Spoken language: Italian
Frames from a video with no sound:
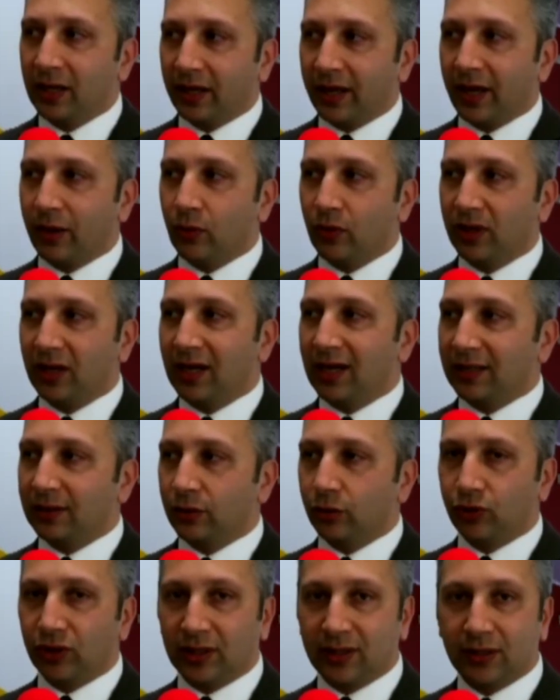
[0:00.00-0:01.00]
che è una delle
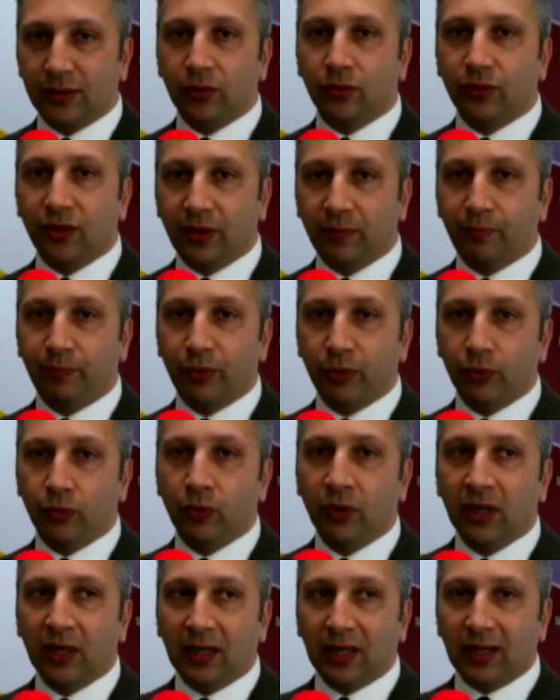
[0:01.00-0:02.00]
associazioni più
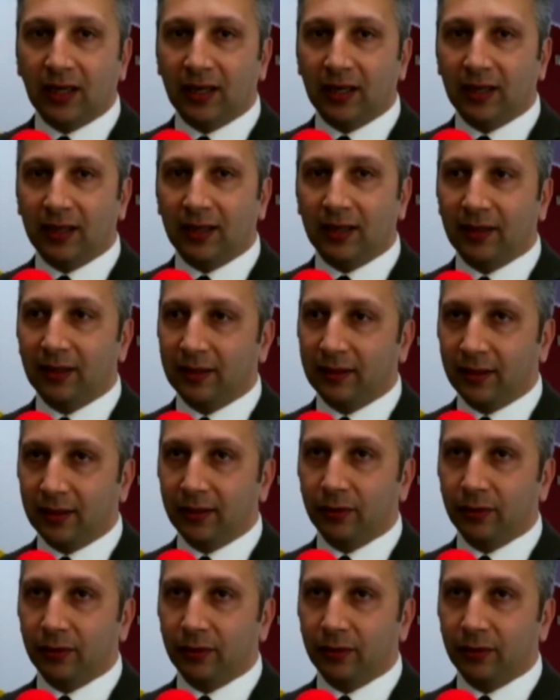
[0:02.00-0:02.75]
eh,